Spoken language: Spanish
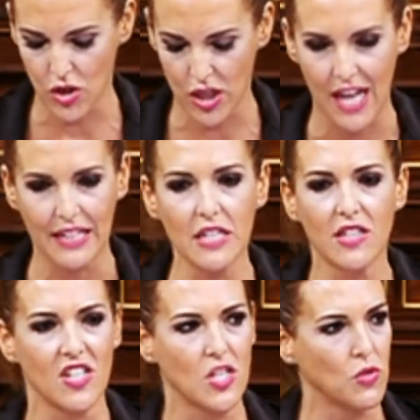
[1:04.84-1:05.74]

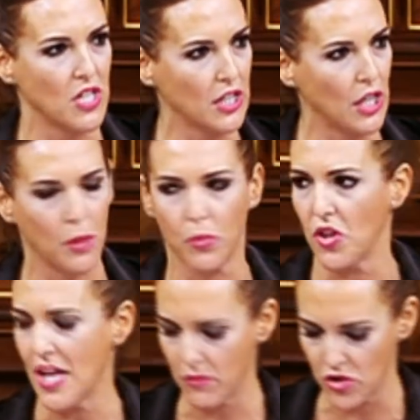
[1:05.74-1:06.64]
socialistas y votantes de
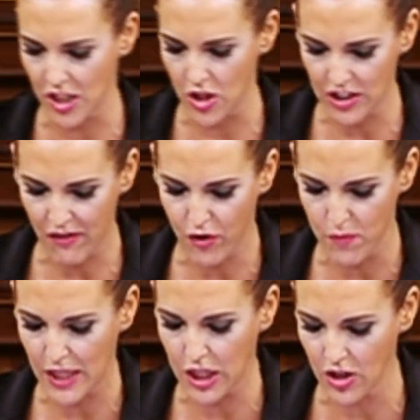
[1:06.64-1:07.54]
Podemos y de otras
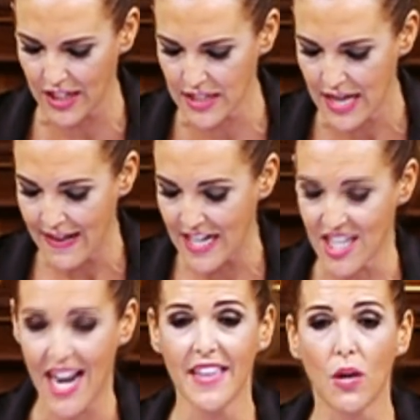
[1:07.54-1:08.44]
formaciones
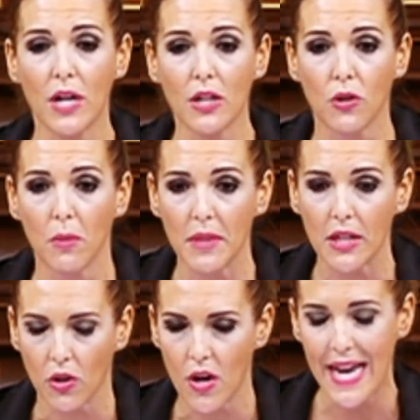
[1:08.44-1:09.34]
estarán de acuerdo
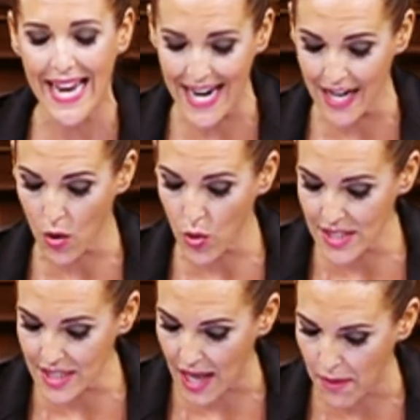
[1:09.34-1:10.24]
conmigo en que
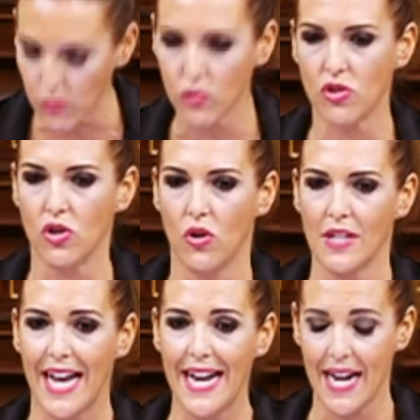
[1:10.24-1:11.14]
cuesta mucho
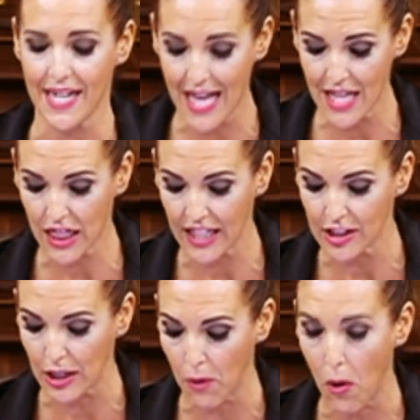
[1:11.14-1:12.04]
ganar cada
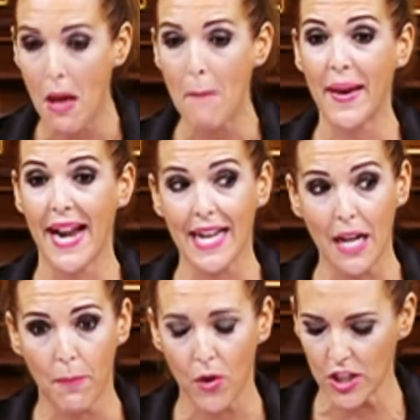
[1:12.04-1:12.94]
céntimo para que
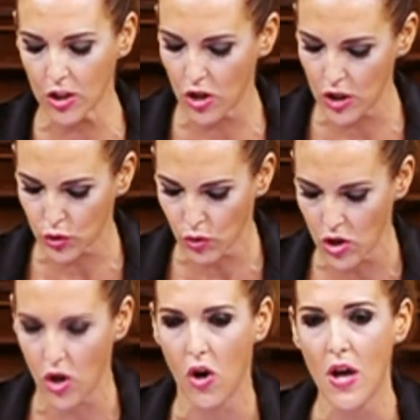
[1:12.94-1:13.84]
el político de
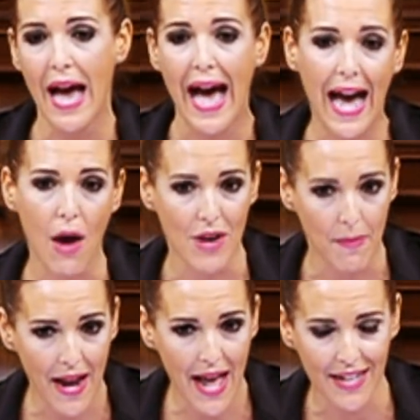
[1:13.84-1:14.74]
turno haga una
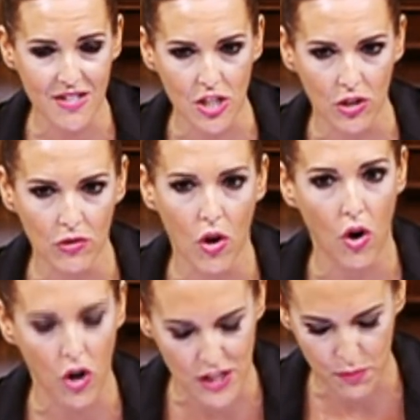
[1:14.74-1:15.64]
mala gestión
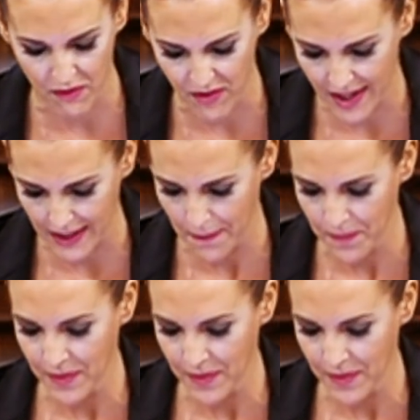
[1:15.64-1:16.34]
o lo despilfarre.